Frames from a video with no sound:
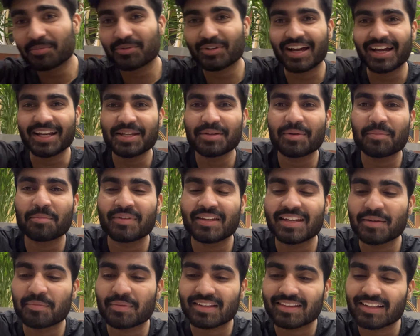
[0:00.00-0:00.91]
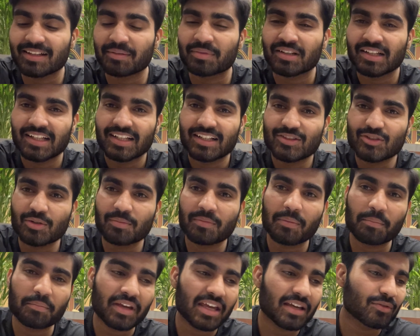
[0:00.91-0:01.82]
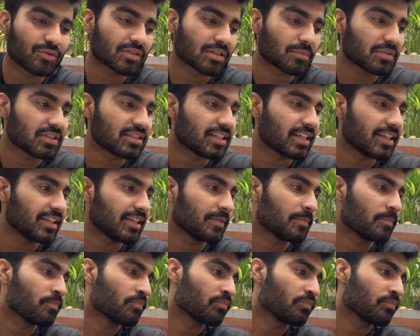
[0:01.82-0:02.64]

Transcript: पुरानी मम्मी नहीं मतलब जो मम्मी है वो समझ जाएगी